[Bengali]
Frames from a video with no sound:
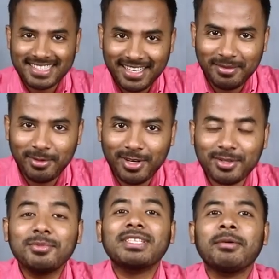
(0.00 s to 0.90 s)
আসসালামু
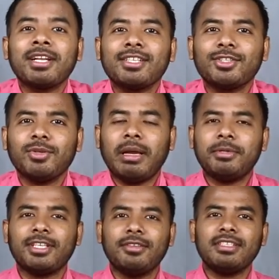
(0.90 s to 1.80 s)
আলাইকুম কেমন আছেন সবাই
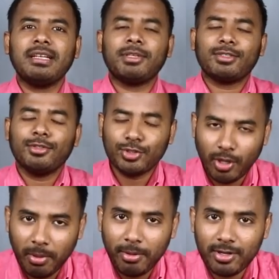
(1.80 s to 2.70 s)
আমি সাইদুল ইসলাম আশা করি
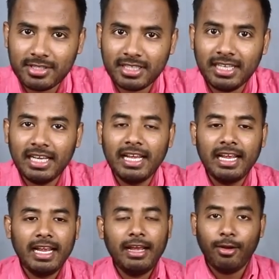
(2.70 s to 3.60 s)
সবাই ভালো আছেন
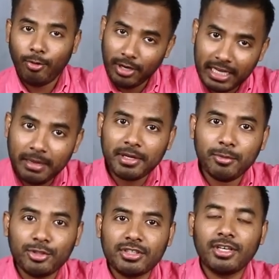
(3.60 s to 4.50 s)
অনেকেই আমাকে
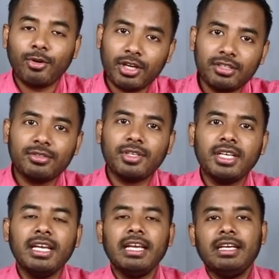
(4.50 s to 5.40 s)
বলতেছিলেন অনেকদিন ধরে
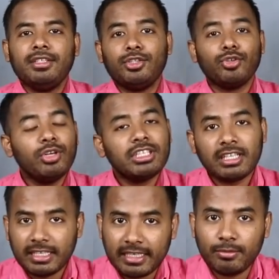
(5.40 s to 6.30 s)
যে চল্লিশ
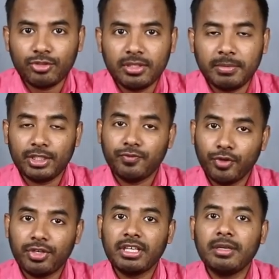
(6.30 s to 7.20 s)
হাজার টাকার মধ্যে মানে
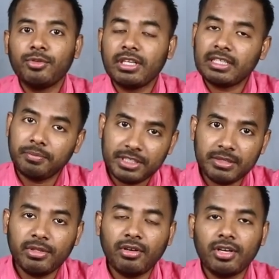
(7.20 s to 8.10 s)
ফোর্টেকের মধ্যে একটা
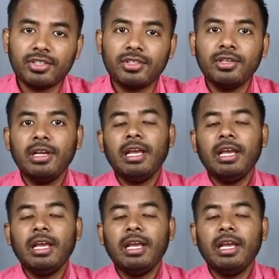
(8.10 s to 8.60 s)
পিসি বিল করার জন্য